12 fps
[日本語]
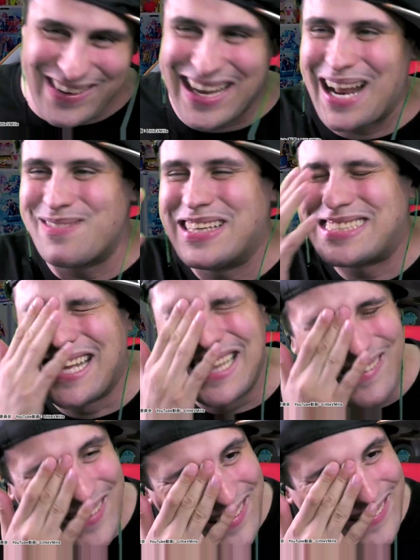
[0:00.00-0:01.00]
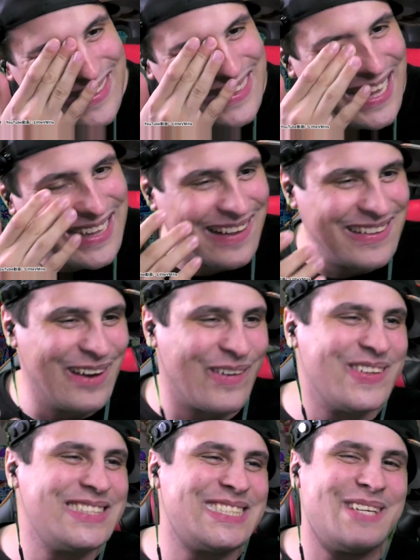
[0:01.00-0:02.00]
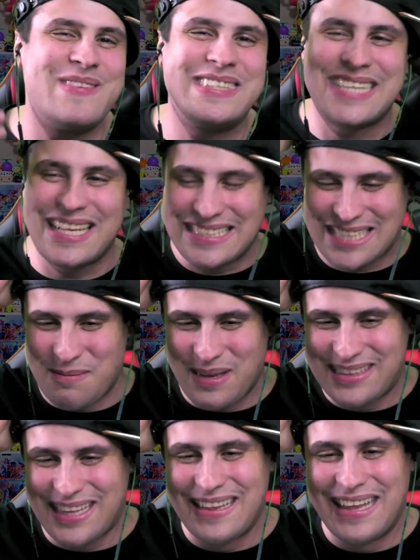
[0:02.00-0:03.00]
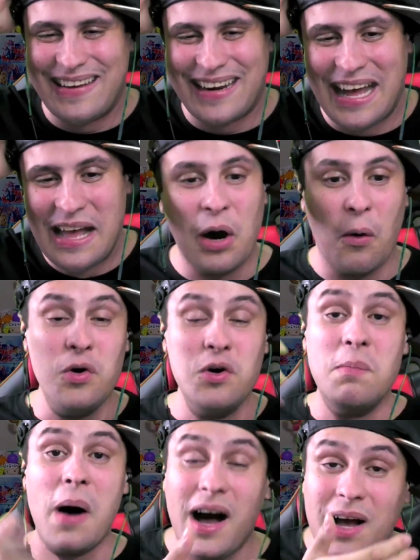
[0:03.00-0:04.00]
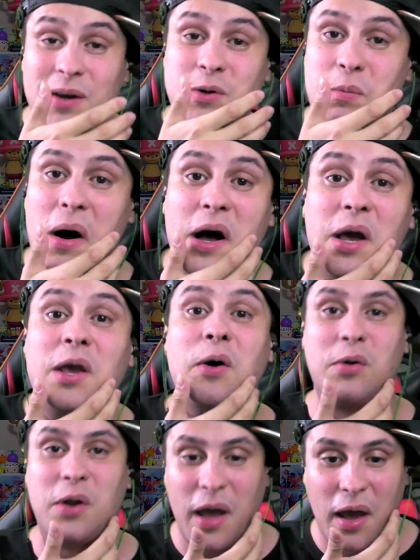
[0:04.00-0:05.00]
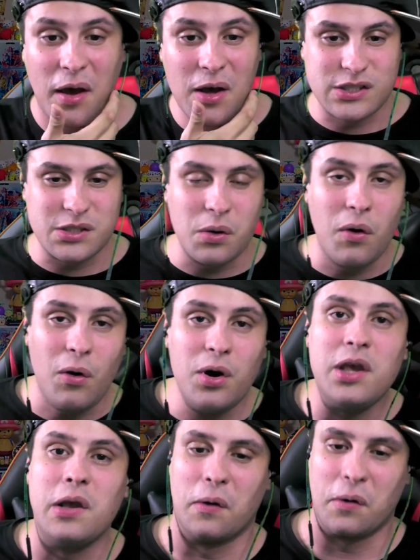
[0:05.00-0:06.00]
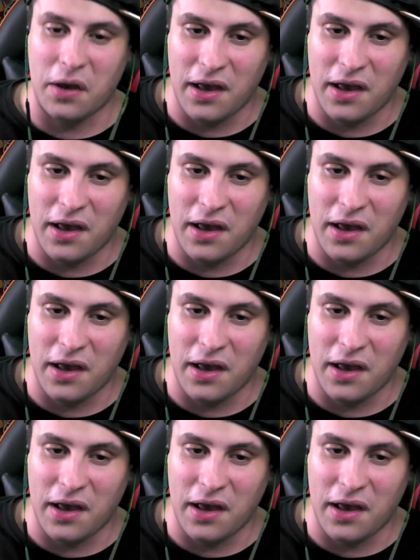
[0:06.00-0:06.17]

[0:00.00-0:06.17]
こから目線で俺言ってんだよ。日本人目線で喋ってんだよいや、うまい、うまいよね。すごいよ